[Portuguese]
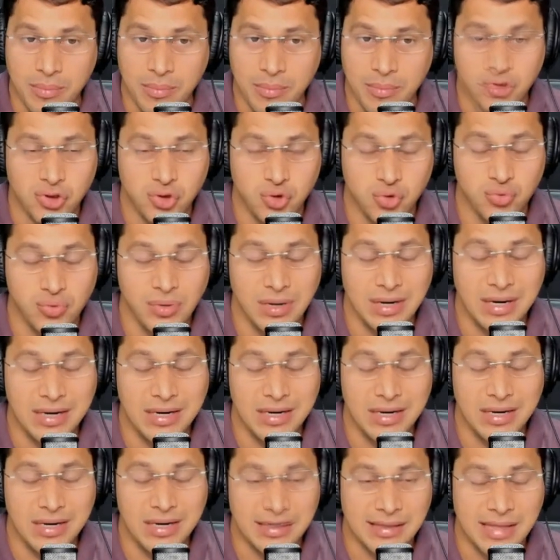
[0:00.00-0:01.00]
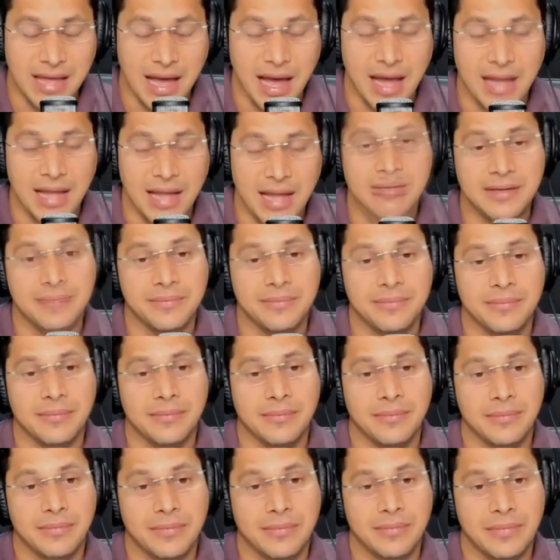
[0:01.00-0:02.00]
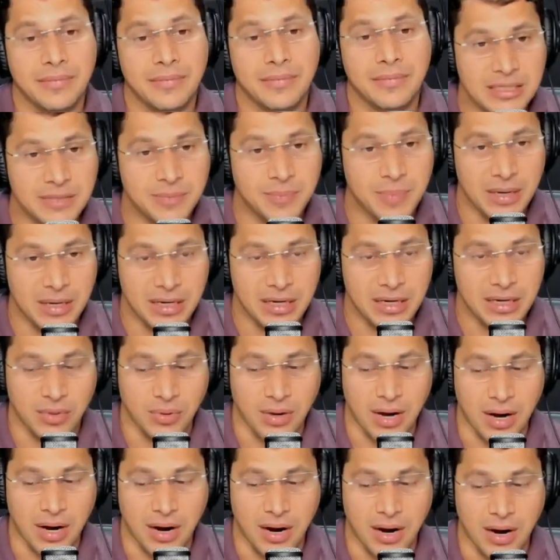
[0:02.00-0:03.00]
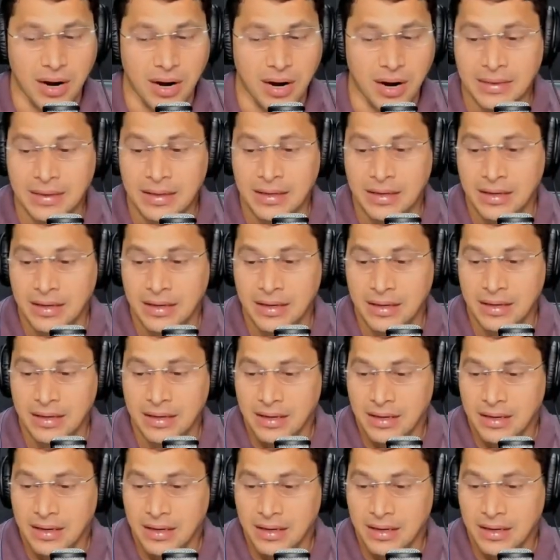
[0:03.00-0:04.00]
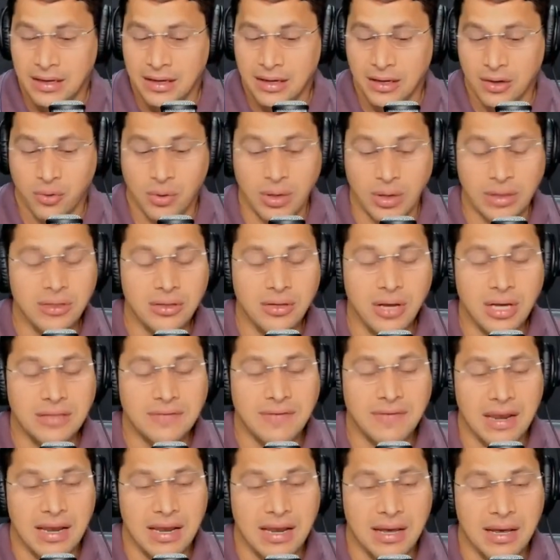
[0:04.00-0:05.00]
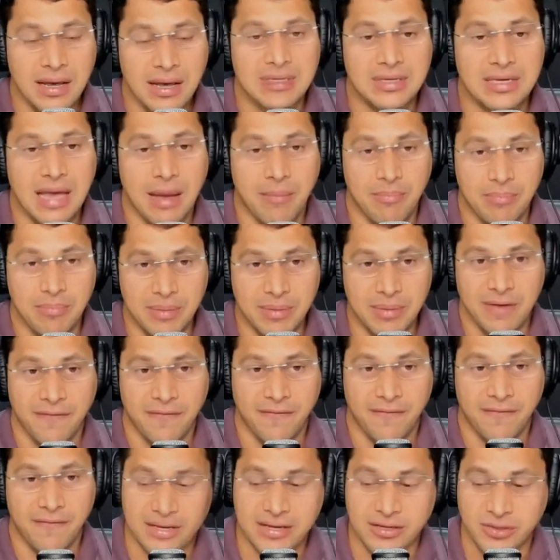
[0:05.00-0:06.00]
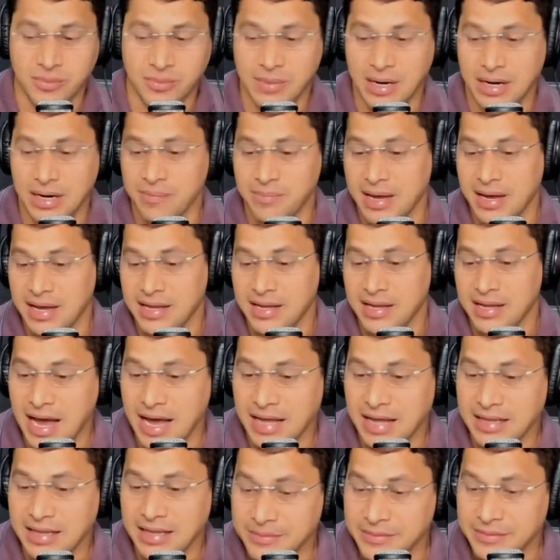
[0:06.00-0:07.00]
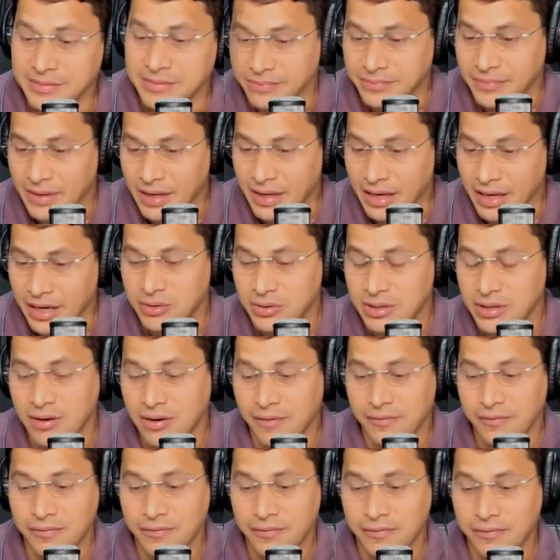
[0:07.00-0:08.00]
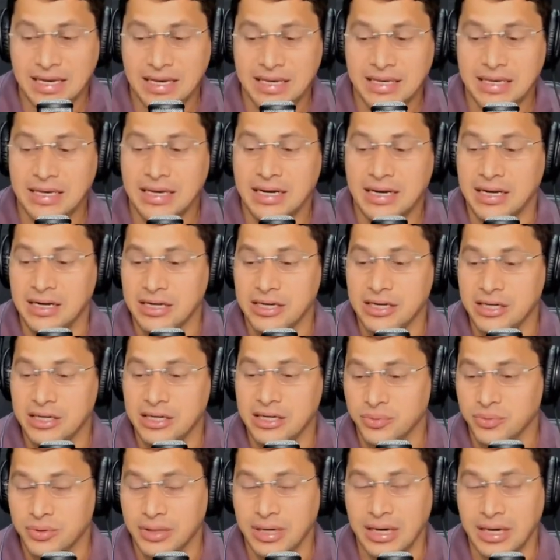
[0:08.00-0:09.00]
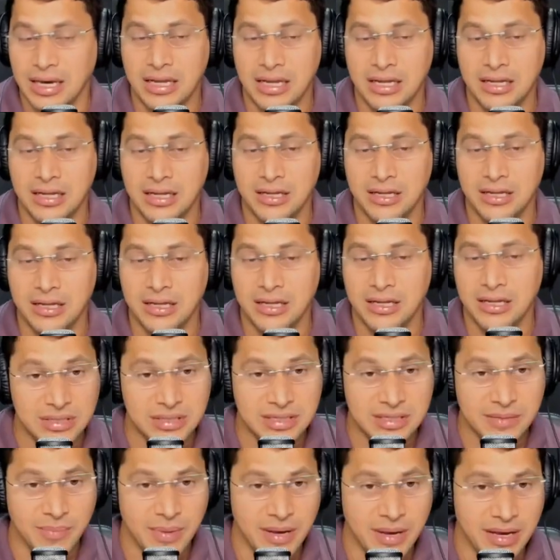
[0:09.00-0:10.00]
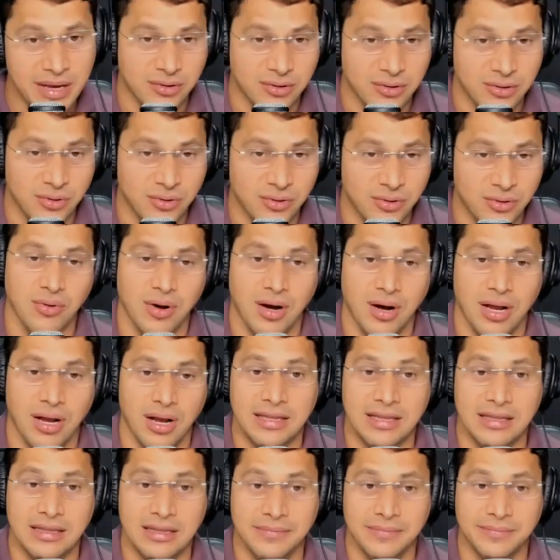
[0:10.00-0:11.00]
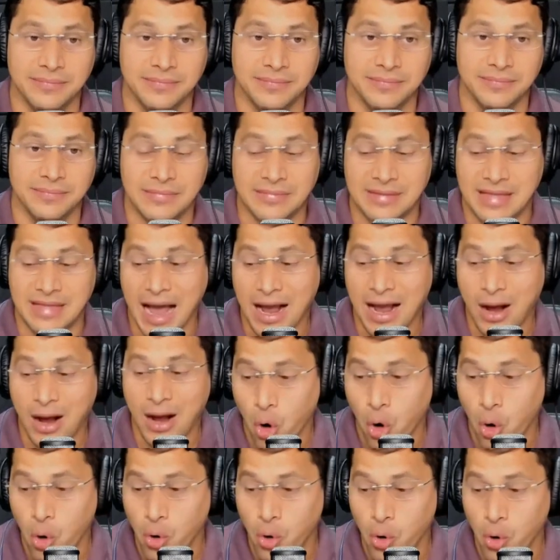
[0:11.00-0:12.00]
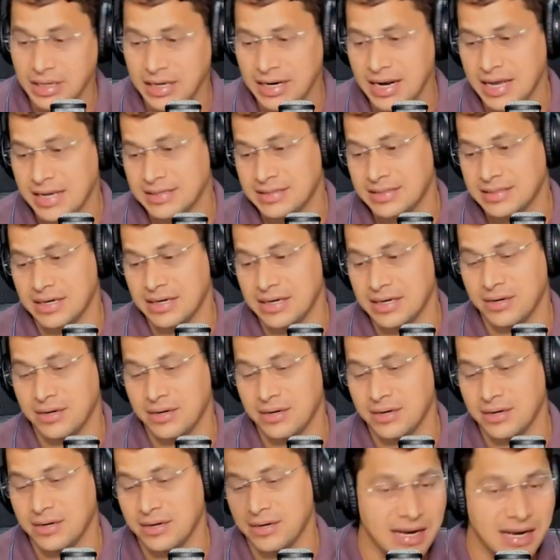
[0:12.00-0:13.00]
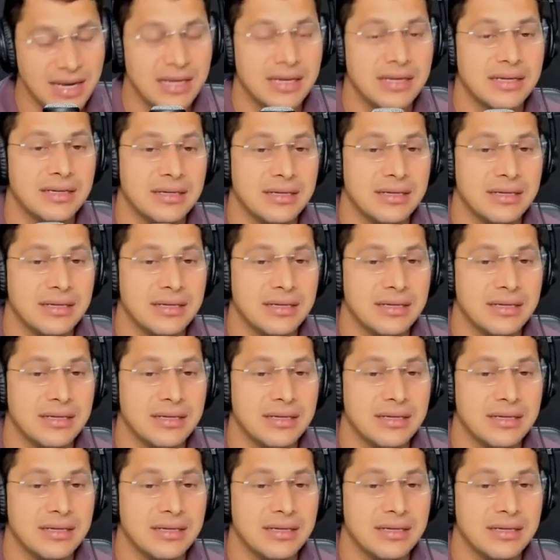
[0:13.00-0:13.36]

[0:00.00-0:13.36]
a sua liberdade espiritual. Quando nós falamos que a Bíblia fala sobre liberdade, eu digo a você que Cristo, ele nos libertou, olha, da condenação eterna.